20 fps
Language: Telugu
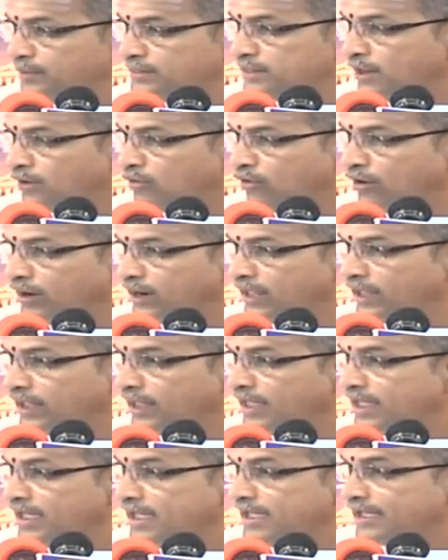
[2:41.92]
చెప్పింది అనుకోండి
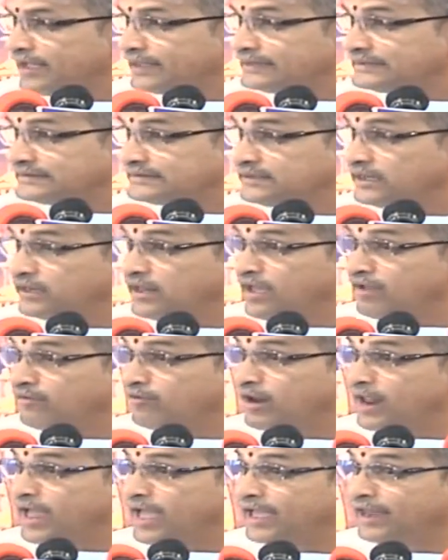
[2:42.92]

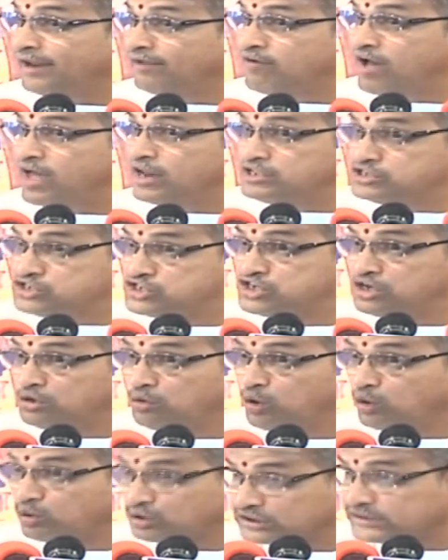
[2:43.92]
కృష్ణదేవరాయల వారి
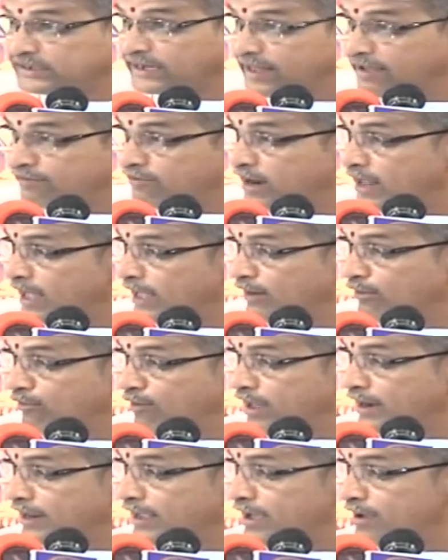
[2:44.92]
జీవుడు కృష్ణదేవరాయల
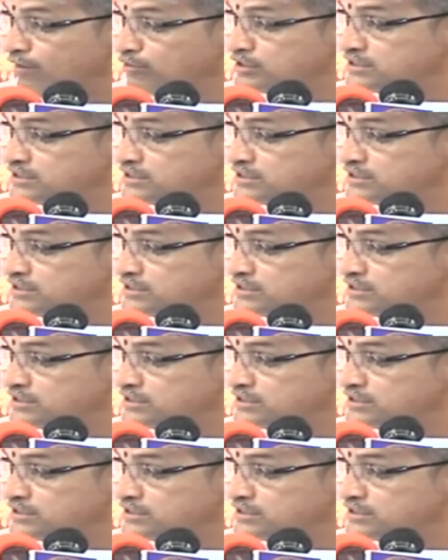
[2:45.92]
వారిగా